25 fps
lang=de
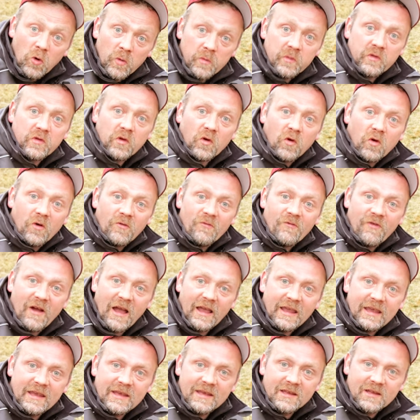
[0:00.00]
umso
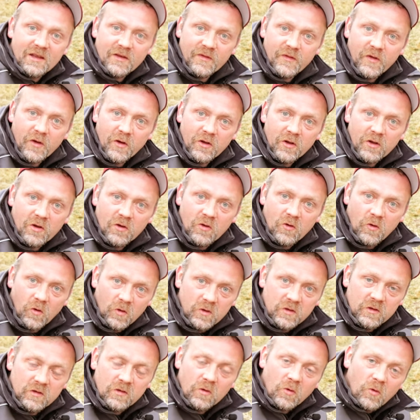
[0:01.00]
weicher der
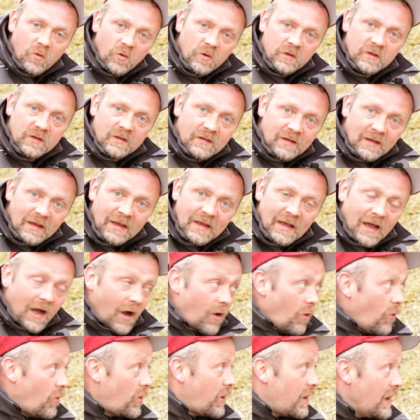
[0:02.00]
Vordergrund. Und
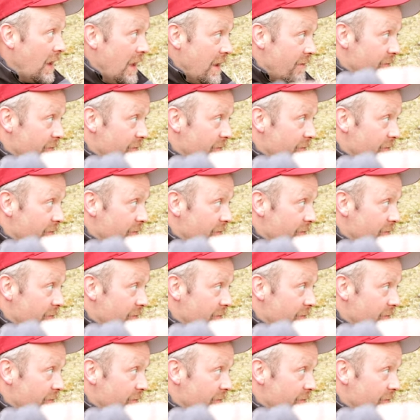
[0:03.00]
auch